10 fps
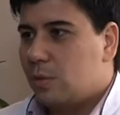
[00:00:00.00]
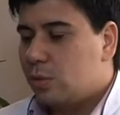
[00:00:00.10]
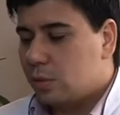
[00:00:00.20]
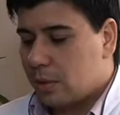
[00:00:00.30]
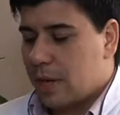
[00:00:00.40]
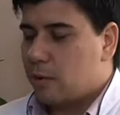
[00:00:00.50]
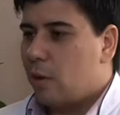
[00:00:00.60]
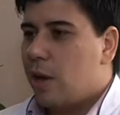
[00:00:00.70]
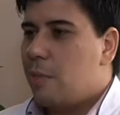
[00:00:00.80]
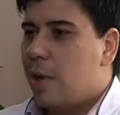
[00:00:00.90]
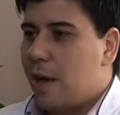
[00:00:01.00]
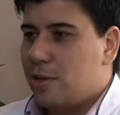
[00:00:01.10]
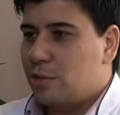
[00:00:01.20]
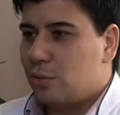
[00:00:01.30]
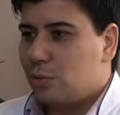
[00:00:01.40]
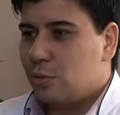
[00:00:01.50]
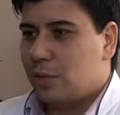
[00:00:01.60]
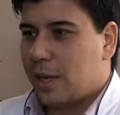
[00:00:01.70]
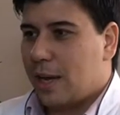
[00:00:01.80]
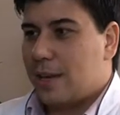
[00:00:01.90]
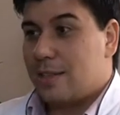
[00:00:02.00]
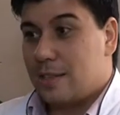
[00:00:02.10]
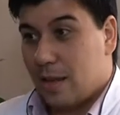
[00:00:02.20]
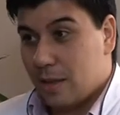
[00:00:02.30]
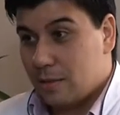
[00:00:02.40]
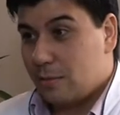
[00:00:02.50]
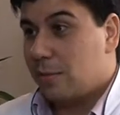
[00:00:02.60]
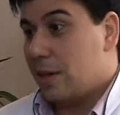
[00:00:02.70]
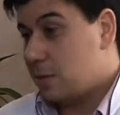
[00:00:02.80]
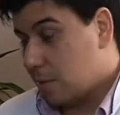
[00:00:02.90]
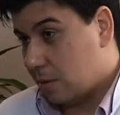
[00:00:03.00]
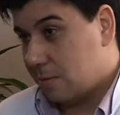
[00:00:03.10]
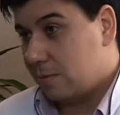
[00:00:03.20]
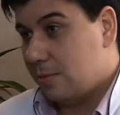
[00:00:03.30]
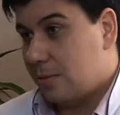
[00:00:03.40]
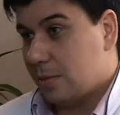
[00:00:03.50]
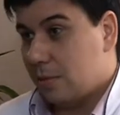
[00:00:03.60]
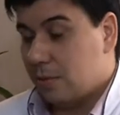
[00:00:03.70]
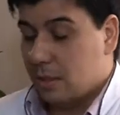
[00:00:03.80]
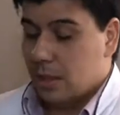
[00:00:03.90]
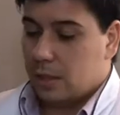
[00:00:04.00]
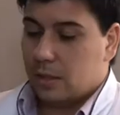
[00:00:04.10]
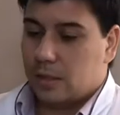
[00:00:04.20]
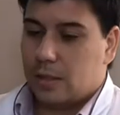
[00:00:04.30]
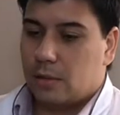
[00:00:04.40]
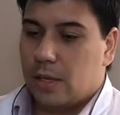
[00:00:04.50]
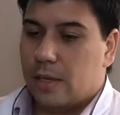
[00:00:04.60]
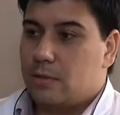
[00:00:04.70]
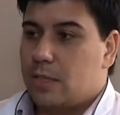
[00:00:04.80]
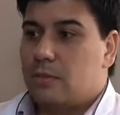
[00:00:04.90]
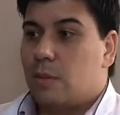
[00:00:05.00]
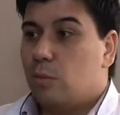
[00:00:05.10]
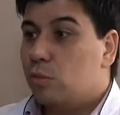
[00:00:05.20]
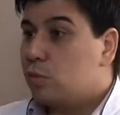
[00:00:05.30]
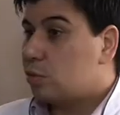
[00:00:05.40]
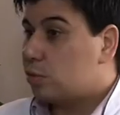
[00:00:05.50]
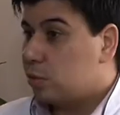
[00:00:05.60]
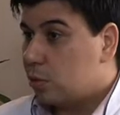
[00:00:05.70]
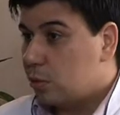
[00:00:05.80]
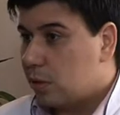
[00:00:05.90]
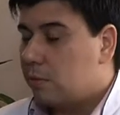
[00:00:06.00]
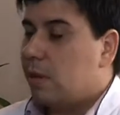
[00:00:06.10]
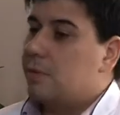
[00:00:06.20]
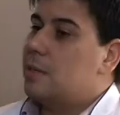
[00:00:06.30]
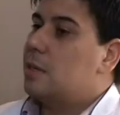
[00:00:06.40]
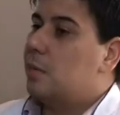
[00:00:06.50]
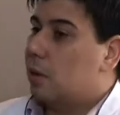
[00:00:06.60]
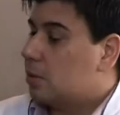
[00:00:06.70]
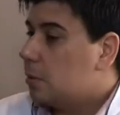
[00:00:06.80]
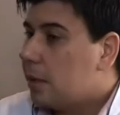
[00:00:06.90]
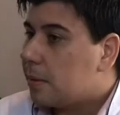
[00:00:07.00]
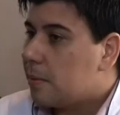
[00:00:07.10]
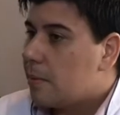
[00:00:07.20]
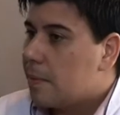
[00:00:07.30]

Tudo, é igual remédio, tudo que é em excesso faz mal, entendeu? Então, na verdade, se você tiver muito flúor, vai fazer mal também.